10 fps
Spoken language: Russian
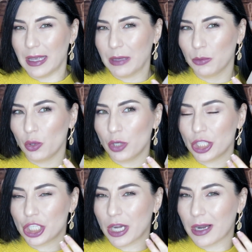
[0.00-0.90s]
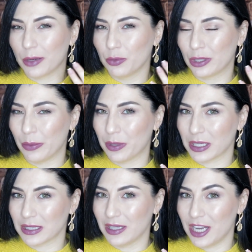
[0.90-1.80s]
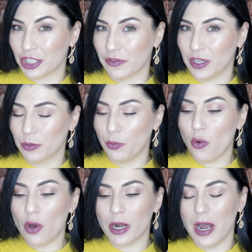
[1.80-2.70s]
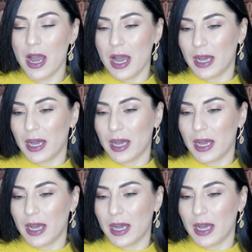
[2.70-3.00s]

немножечко как будто бы разглаживает поры,